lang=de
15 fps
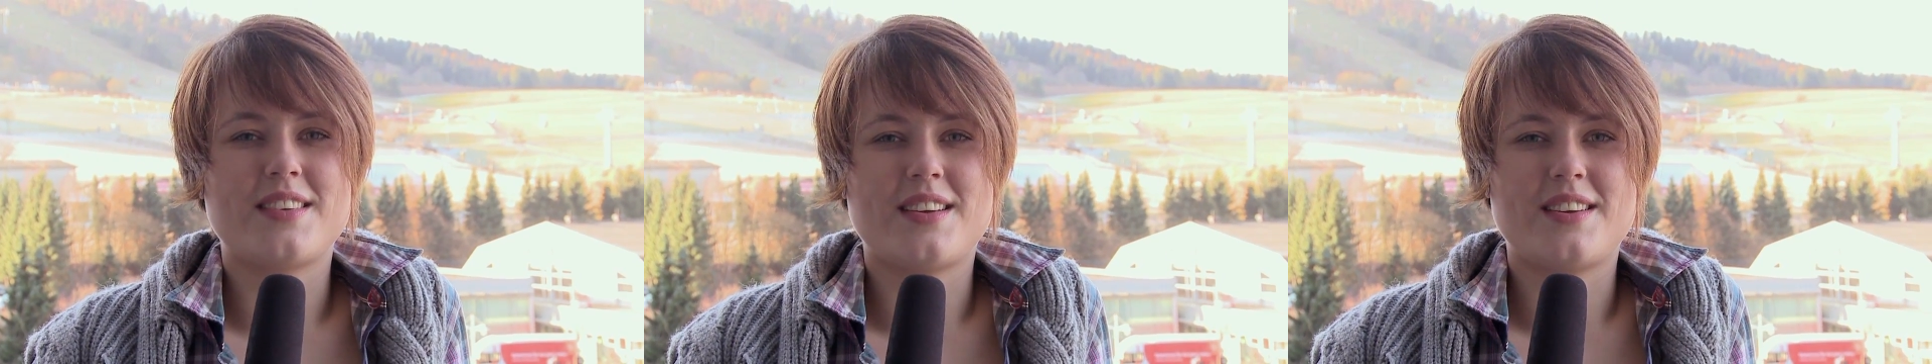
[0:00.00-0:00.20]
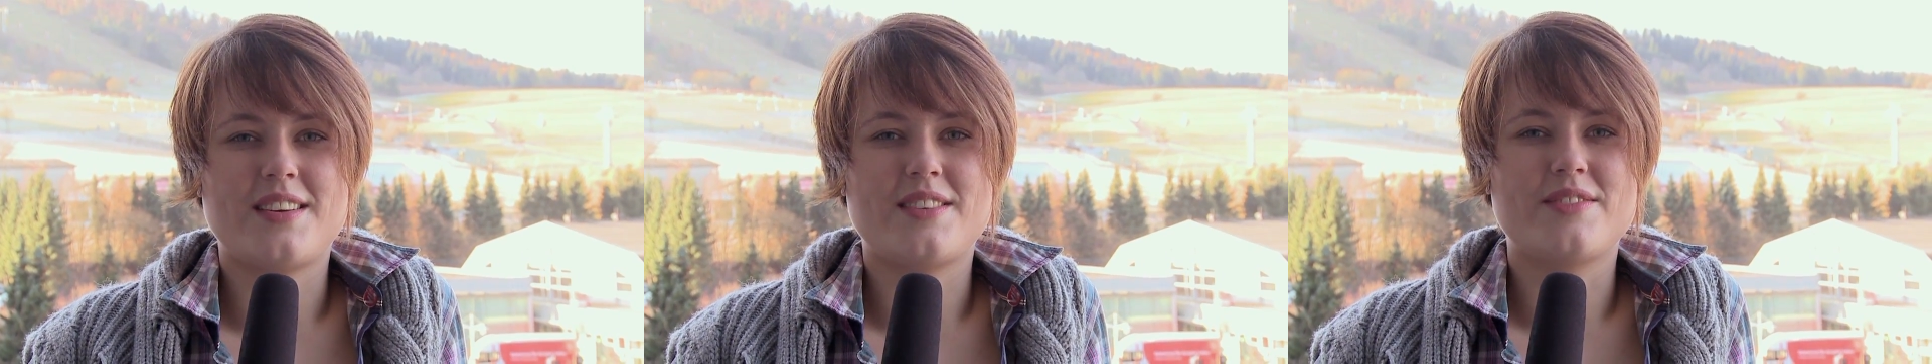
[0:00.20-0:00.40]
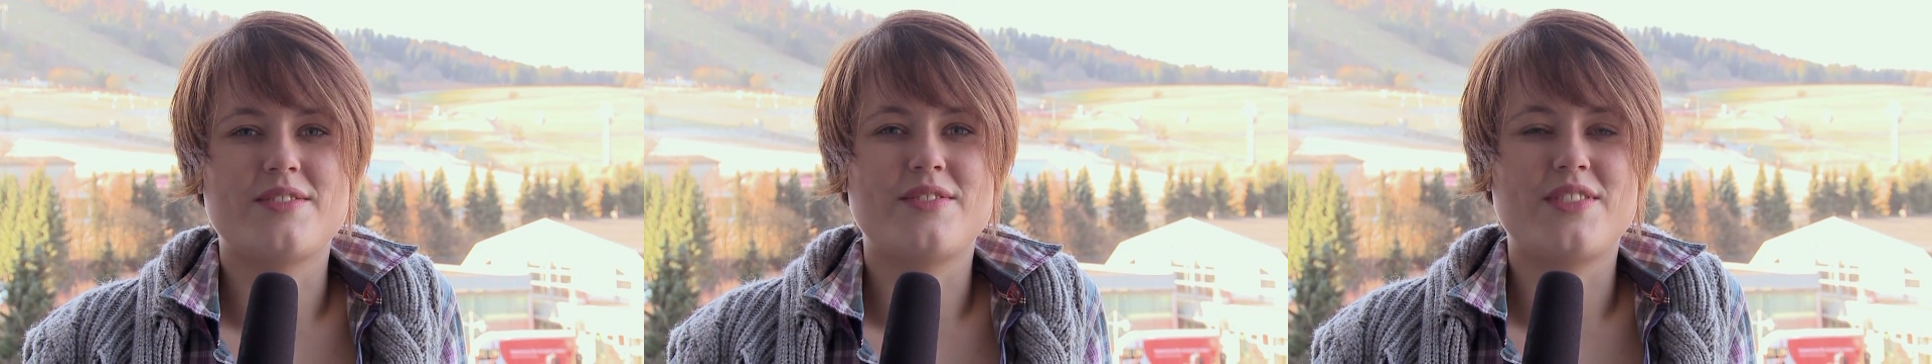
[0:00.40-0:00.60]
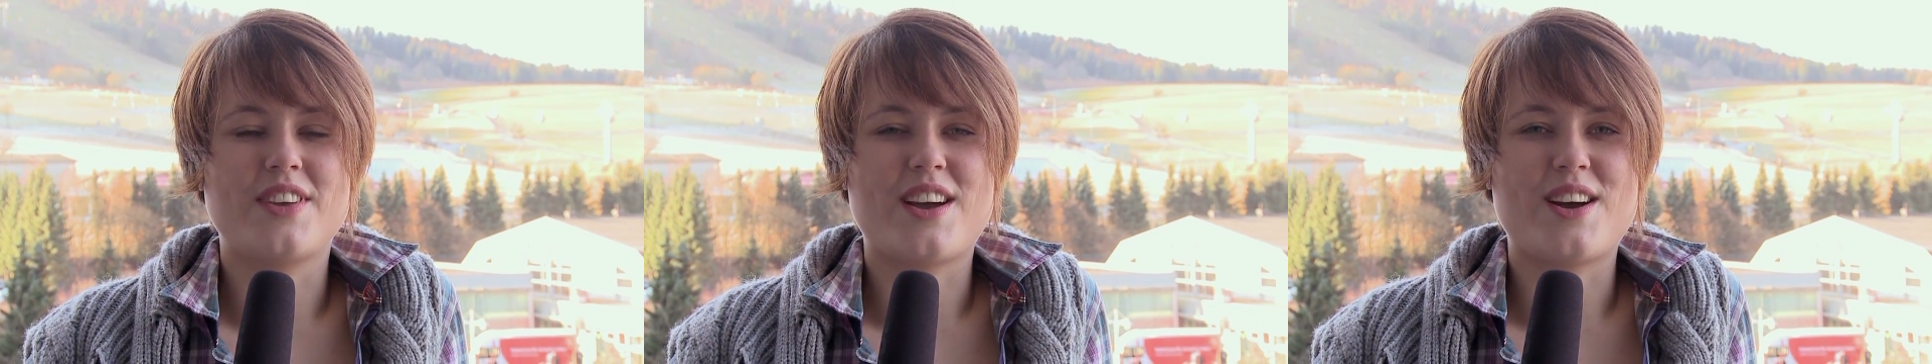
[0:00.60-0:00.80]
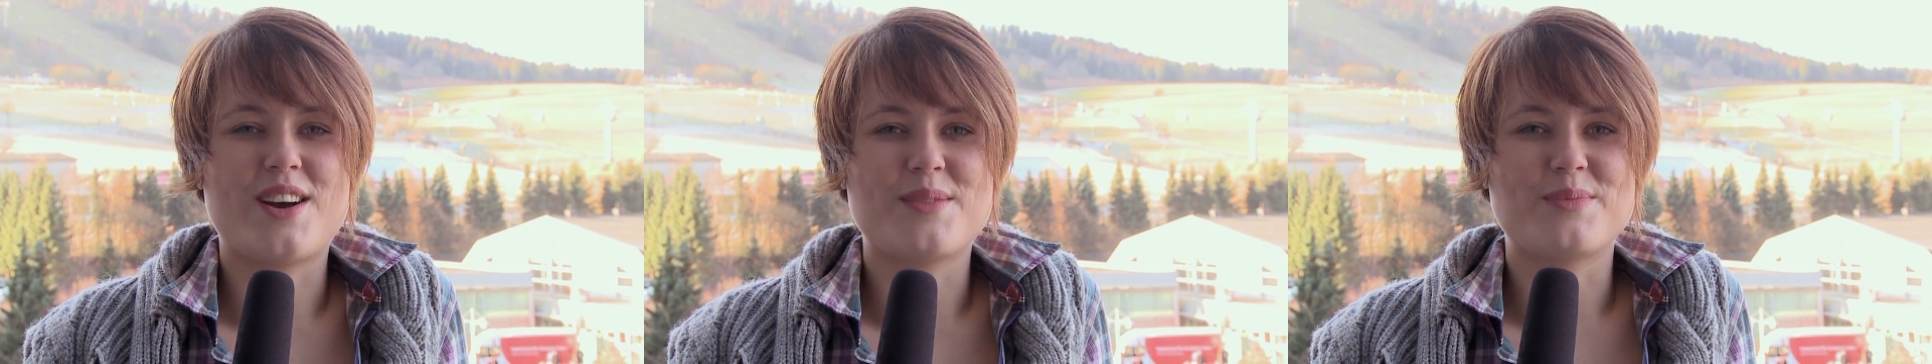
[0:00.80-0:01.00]
Ähm,
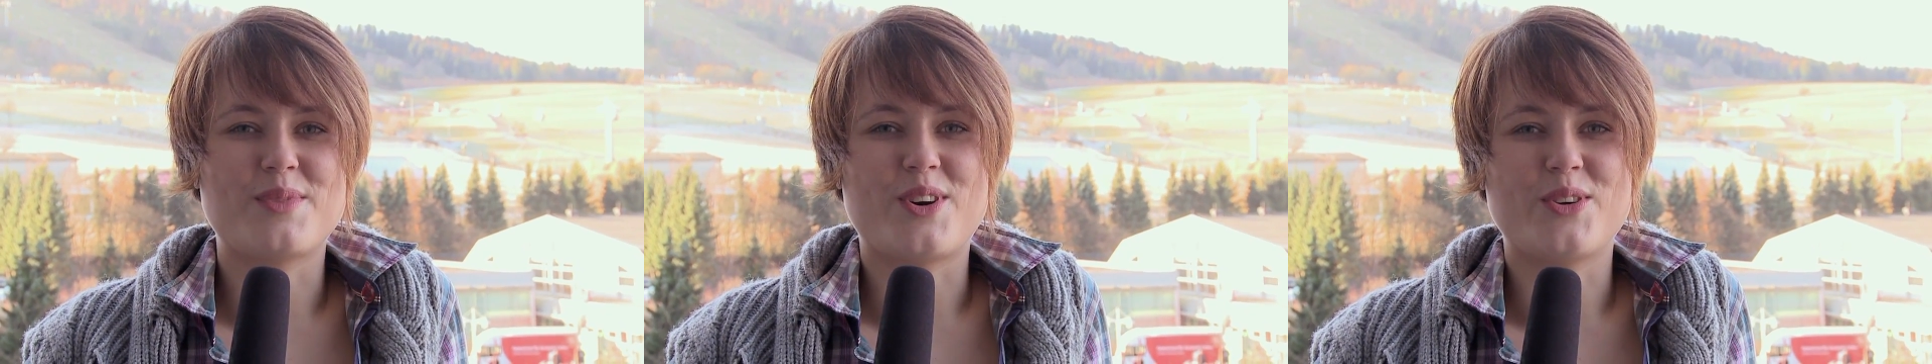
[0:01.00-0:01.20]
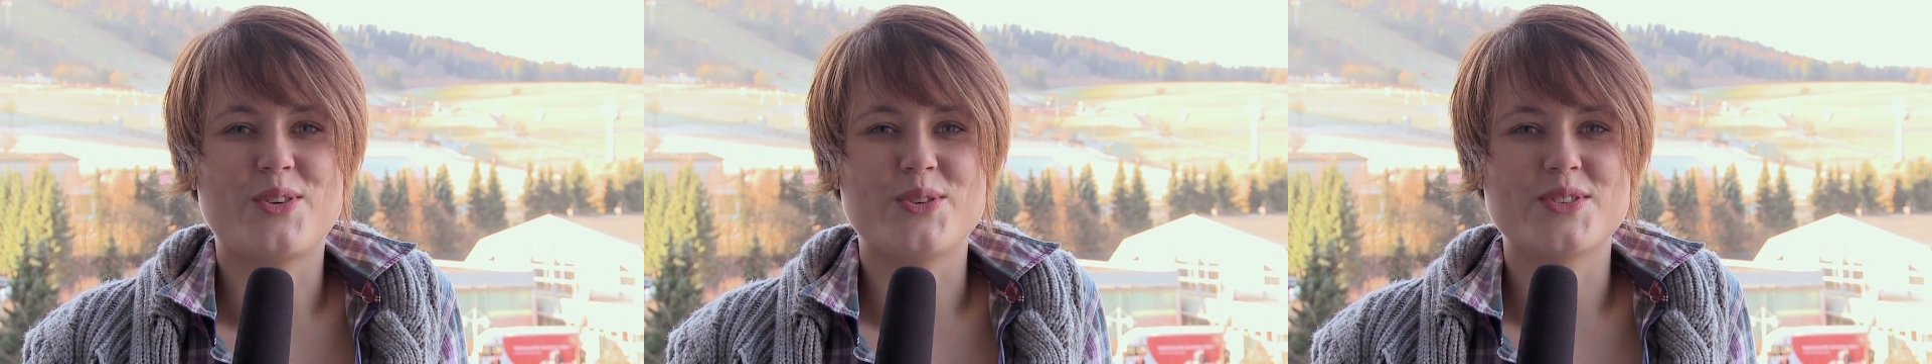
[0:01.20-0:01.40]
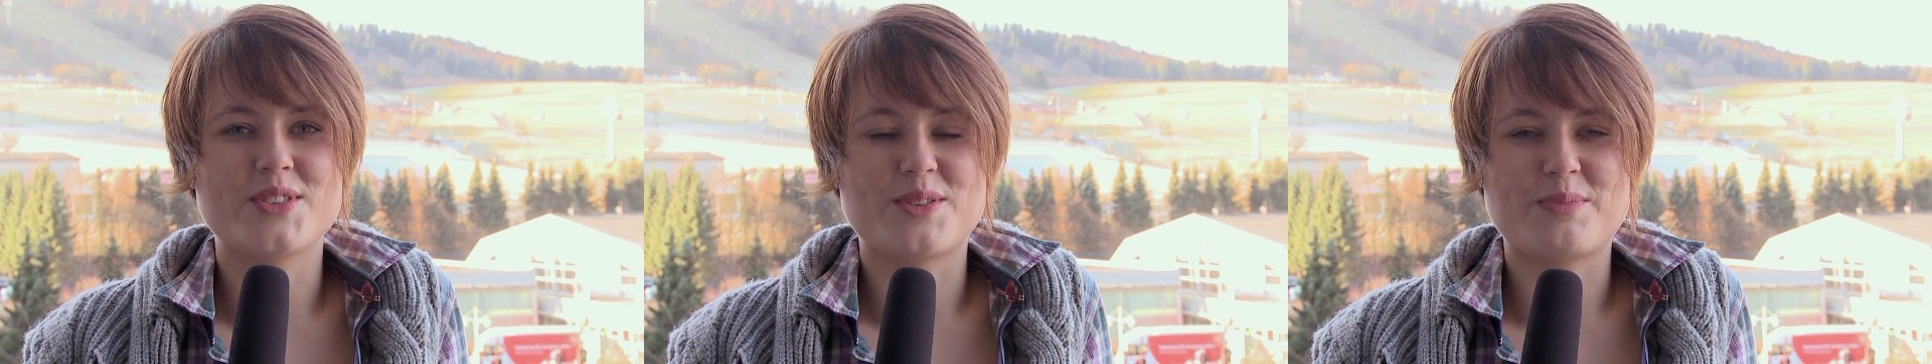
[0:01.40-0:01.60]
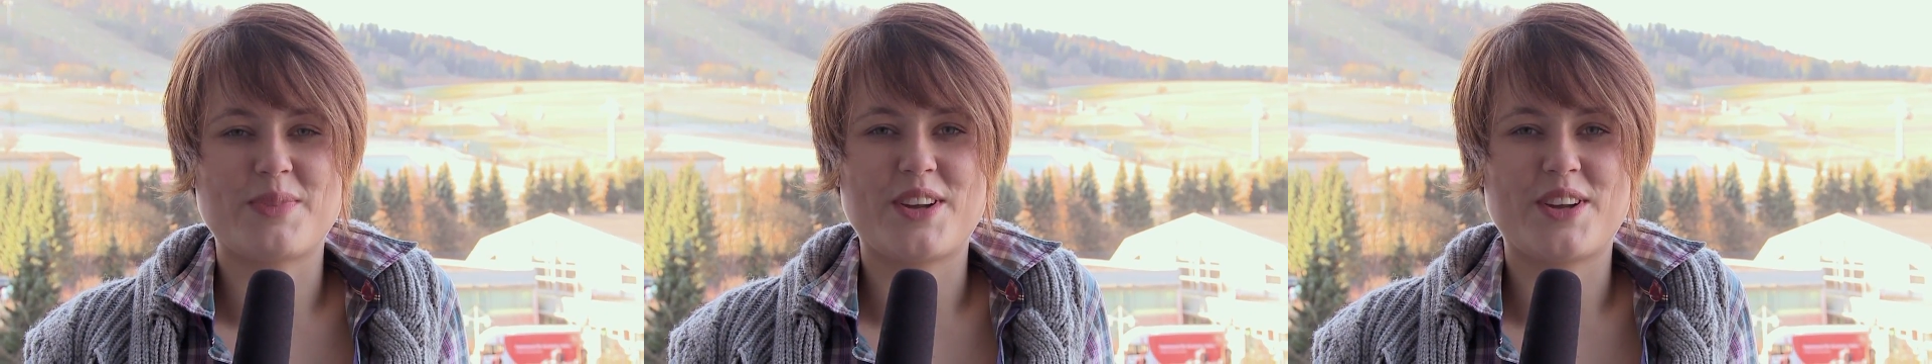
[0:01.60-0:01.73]
wir haben auch unseren